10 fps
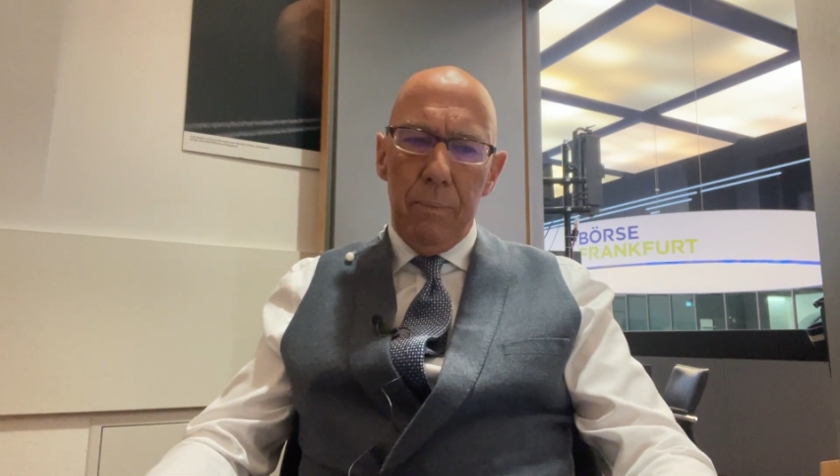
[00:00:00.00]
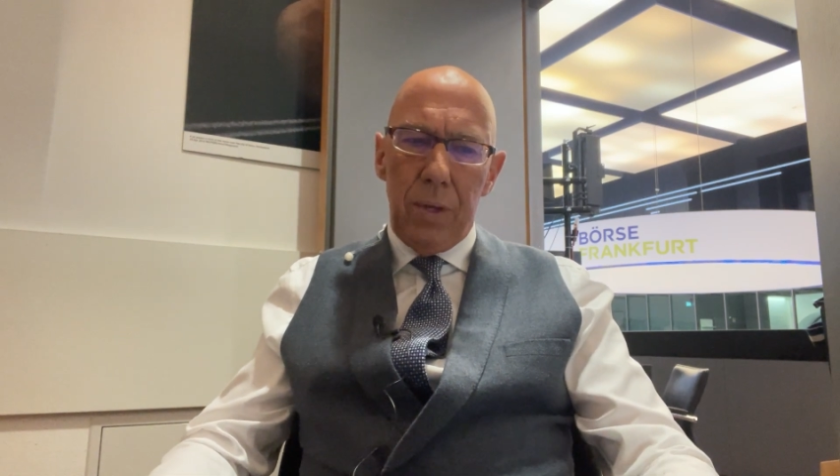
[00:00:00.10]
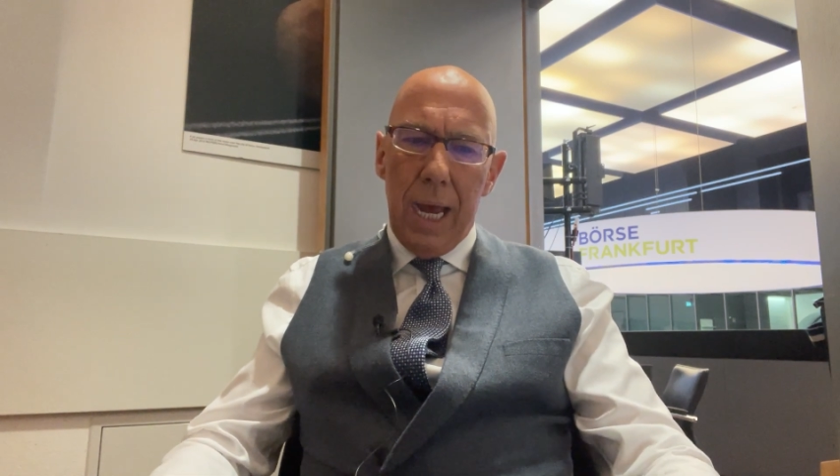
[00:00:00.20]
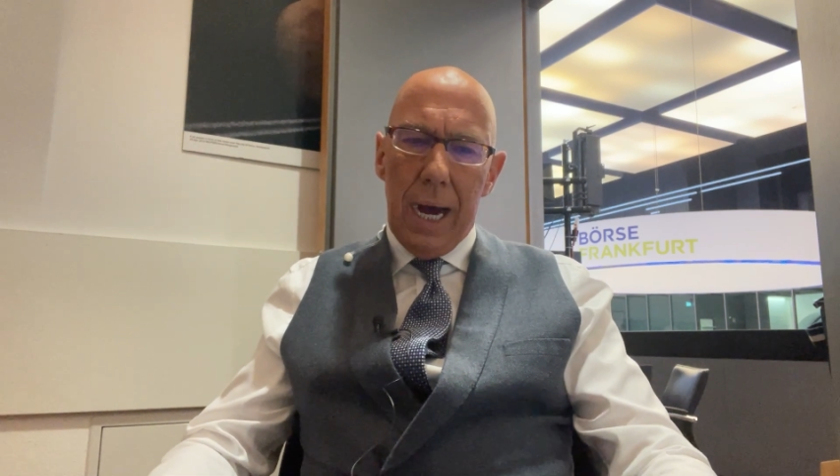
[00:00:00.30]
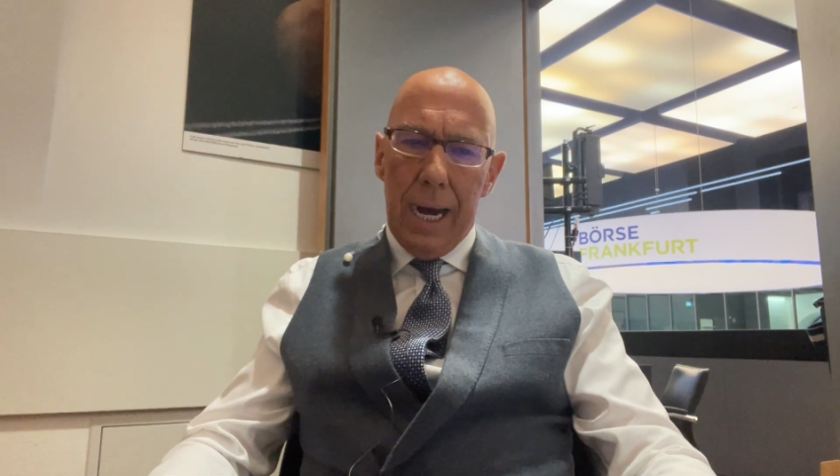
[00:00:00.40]

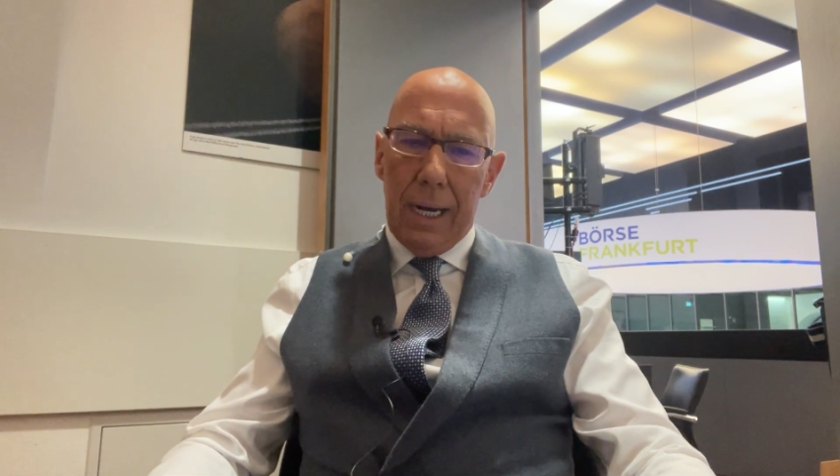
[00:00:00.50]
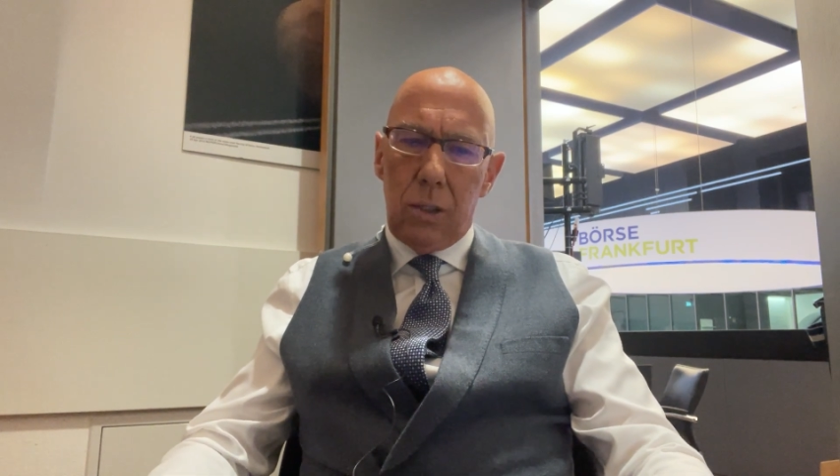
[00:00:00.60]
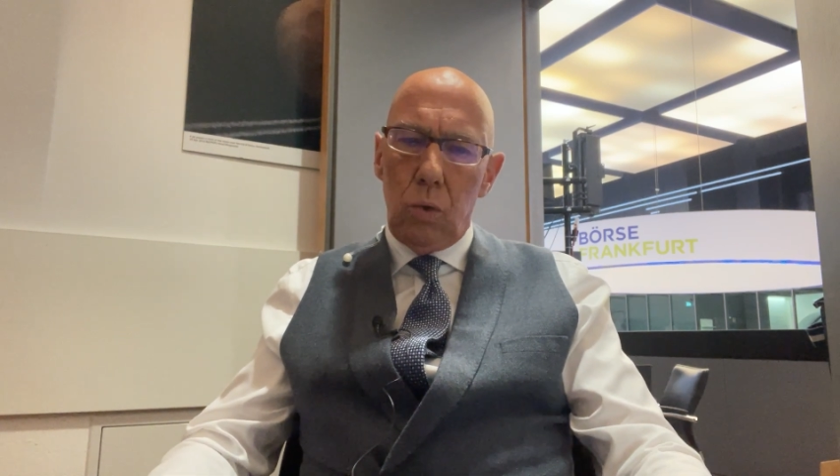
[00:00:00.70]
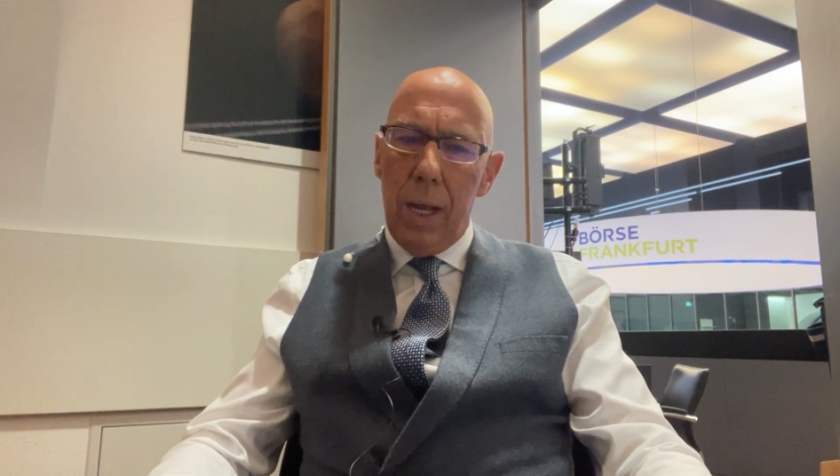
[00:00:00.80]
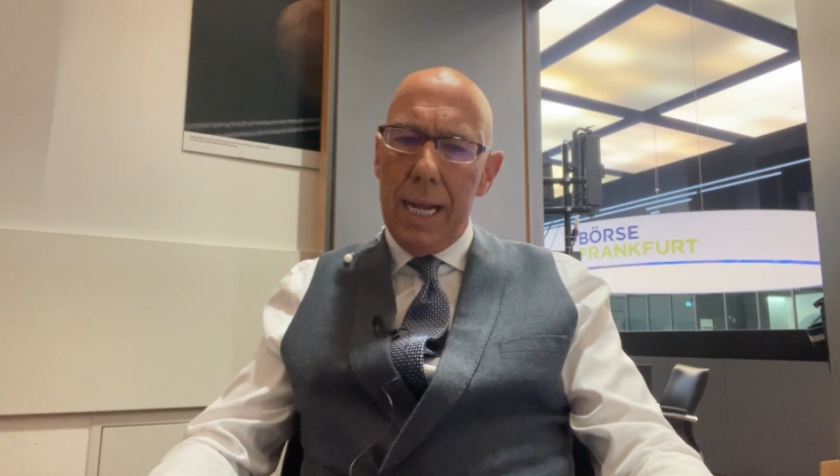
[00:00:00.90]
der
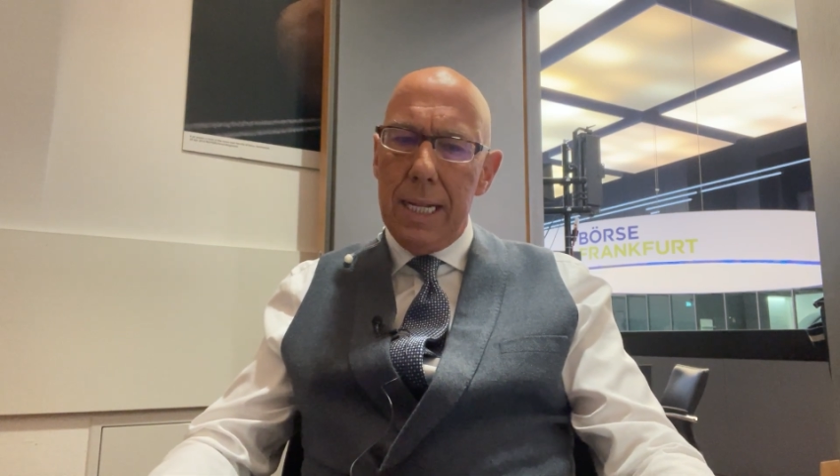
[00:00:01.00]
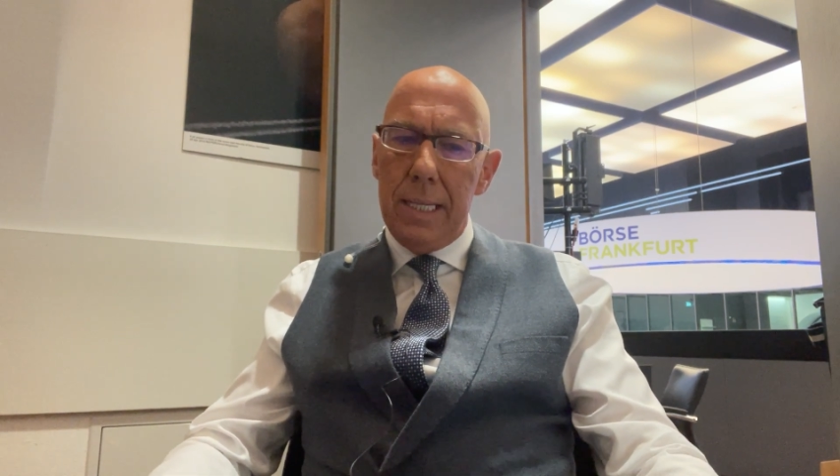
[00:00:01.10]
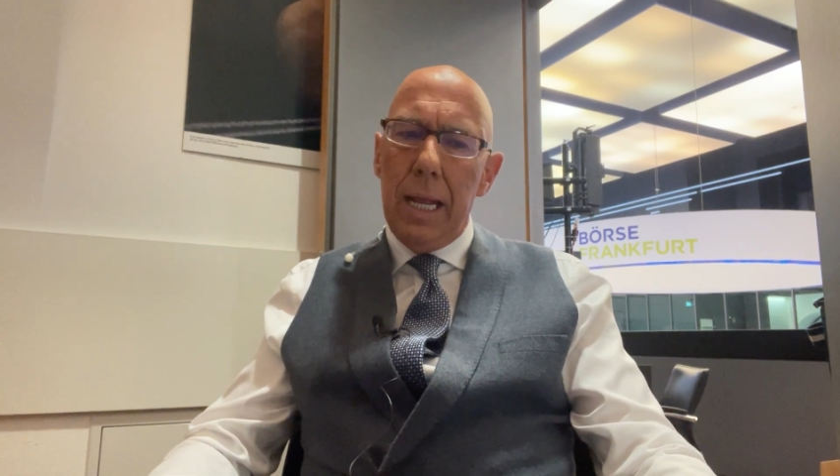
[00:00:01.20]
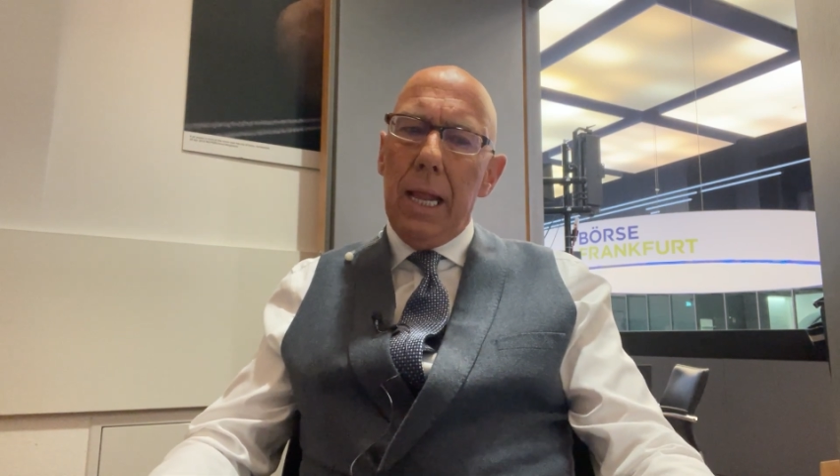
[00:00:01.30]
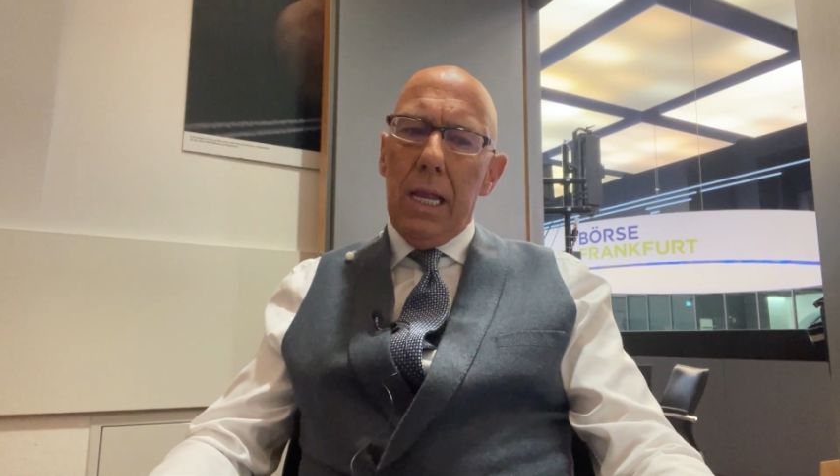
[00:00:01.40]
aktuellen
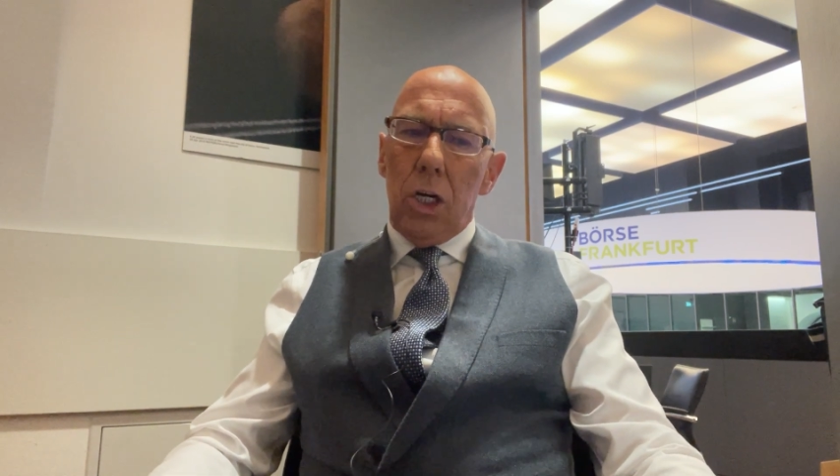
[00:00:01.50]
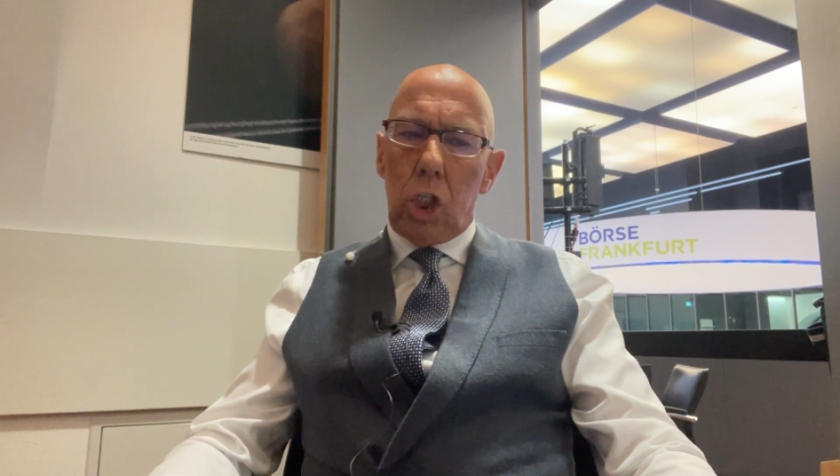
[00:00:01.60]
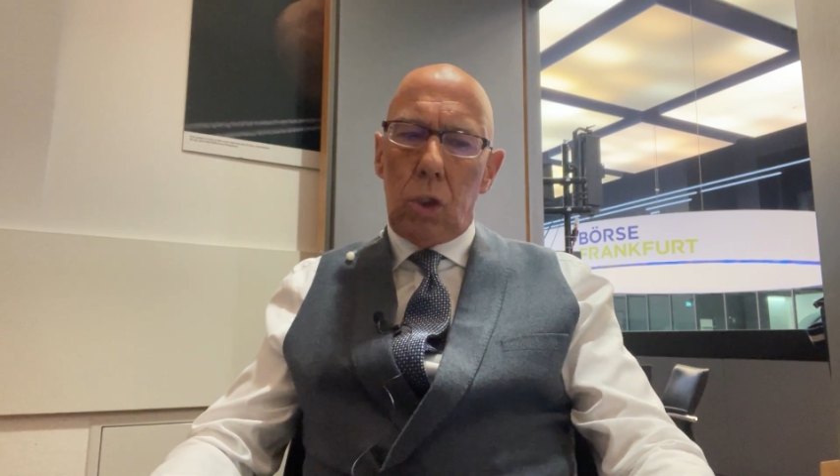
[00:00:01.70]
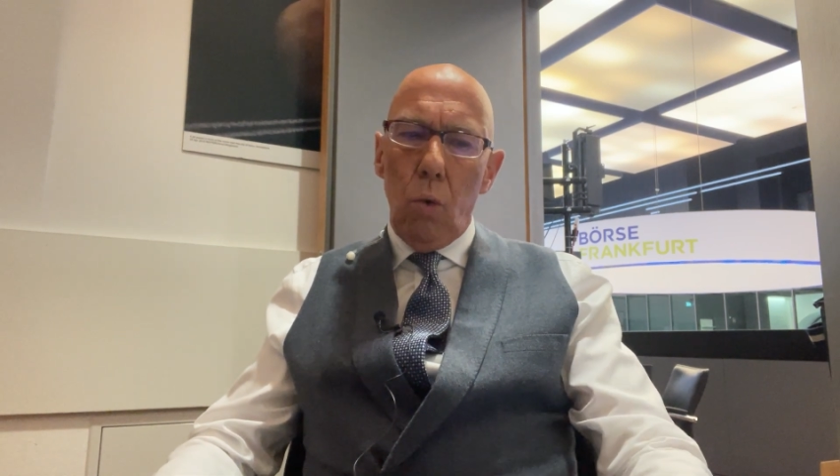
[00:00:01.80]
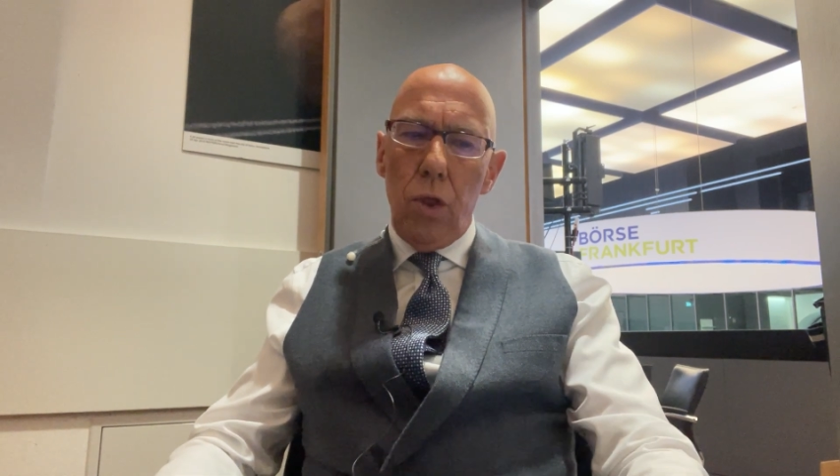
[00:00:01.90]

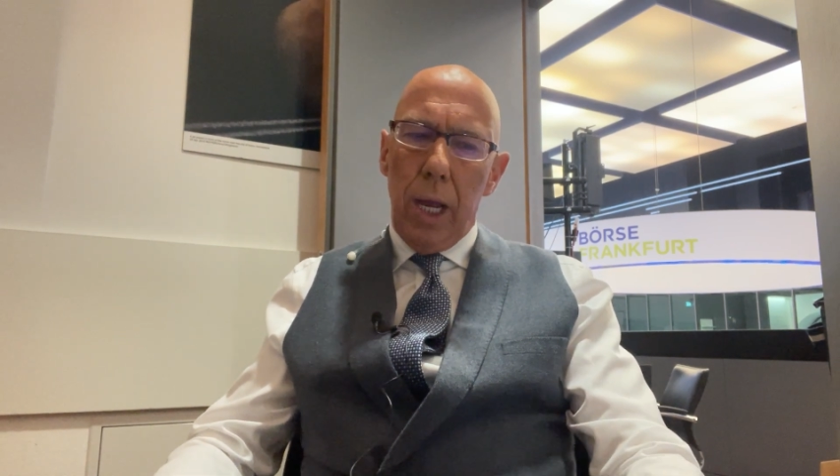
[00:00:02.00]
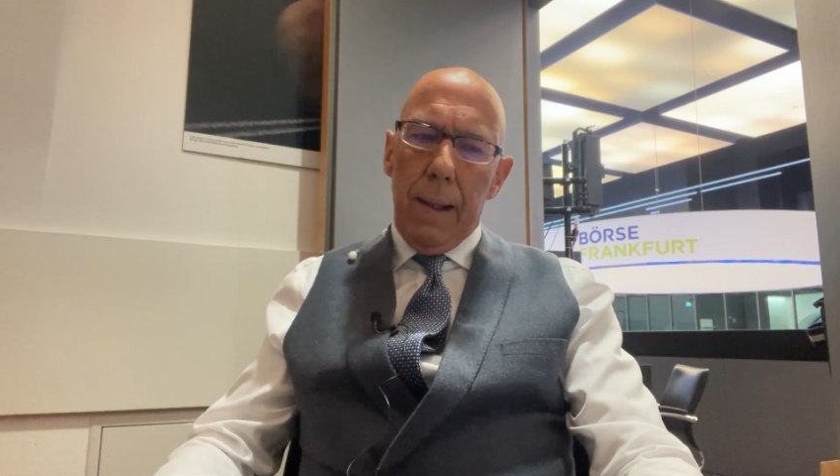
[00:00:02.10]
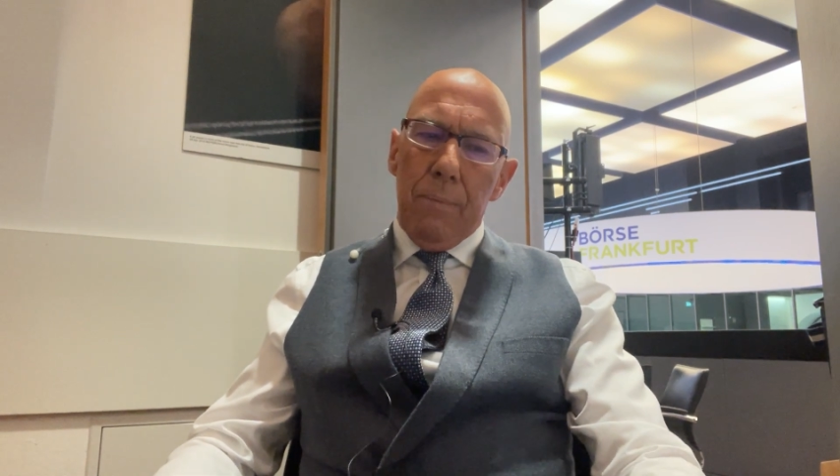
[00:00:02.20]
Stunde.